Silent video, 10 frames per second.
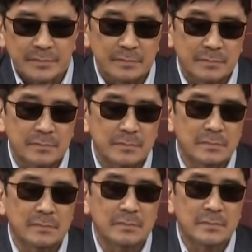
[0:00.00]

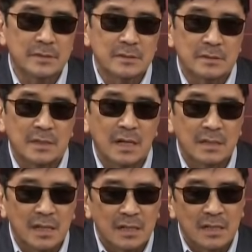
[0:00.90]
mm, na,
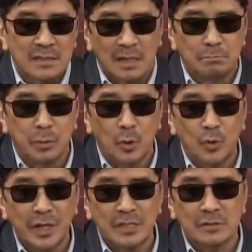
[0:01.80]
na, na, nabuo
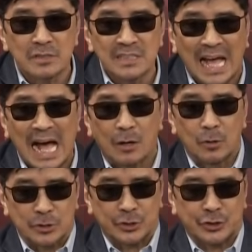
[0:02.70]
na yung
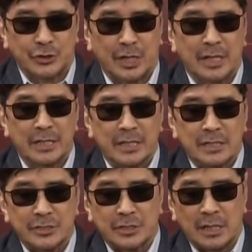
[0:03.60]
takot sa,
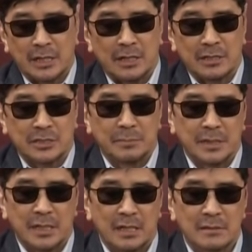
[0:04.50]
sa, sa
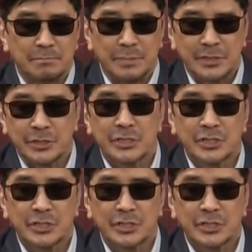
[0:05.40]
mga business